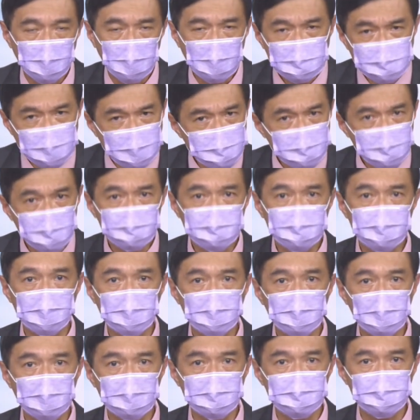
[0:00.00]
那在这种
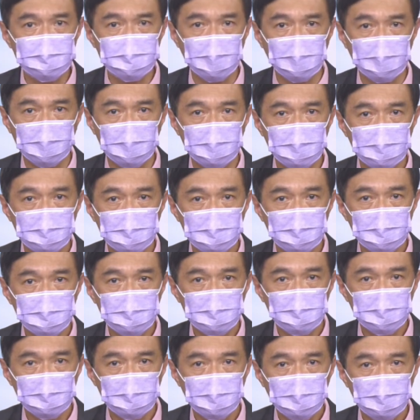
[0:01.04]
情况之下，
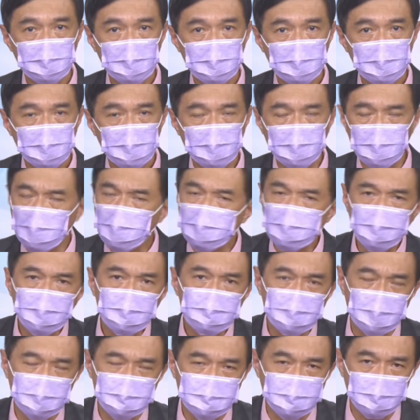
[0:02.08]
你要
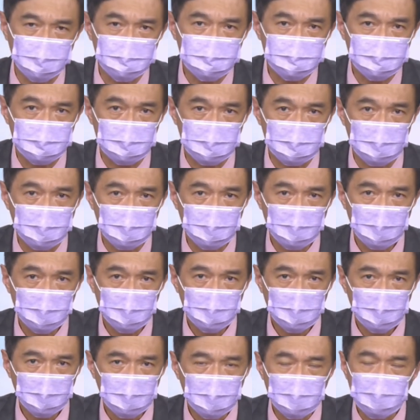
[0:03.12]
扭转熊市，
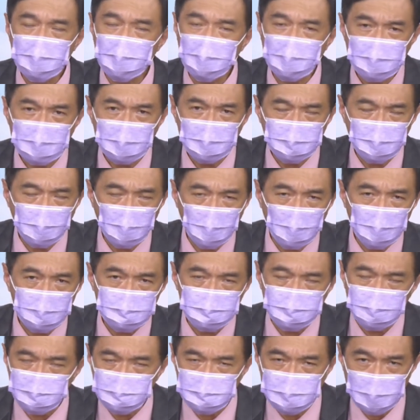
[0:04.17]
你连要破
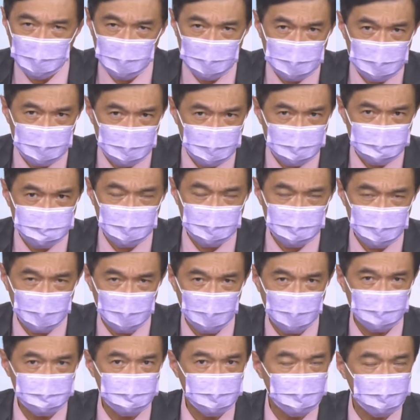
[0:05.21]
出现一个一千
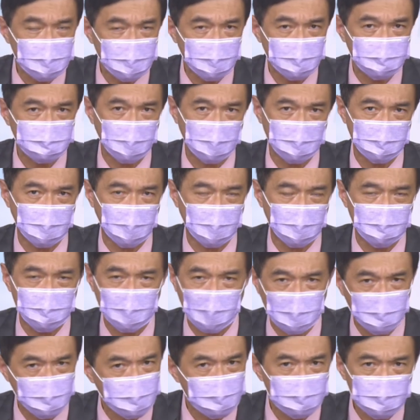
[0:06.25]
点、两千点的反弹
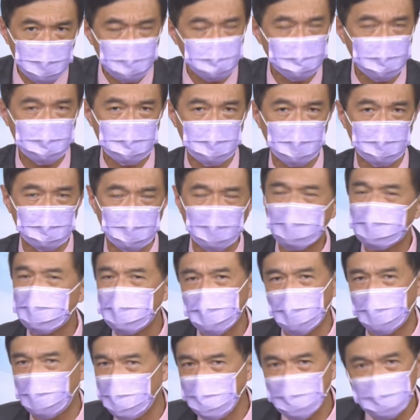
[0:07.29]
难度都非常高，
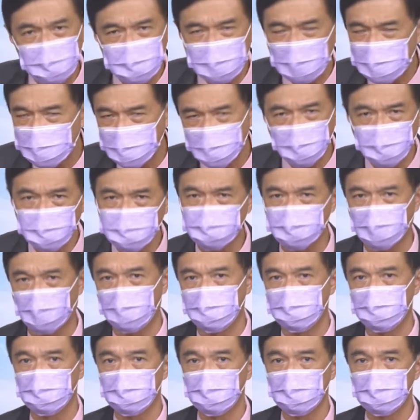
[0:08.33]
你还要它扭转，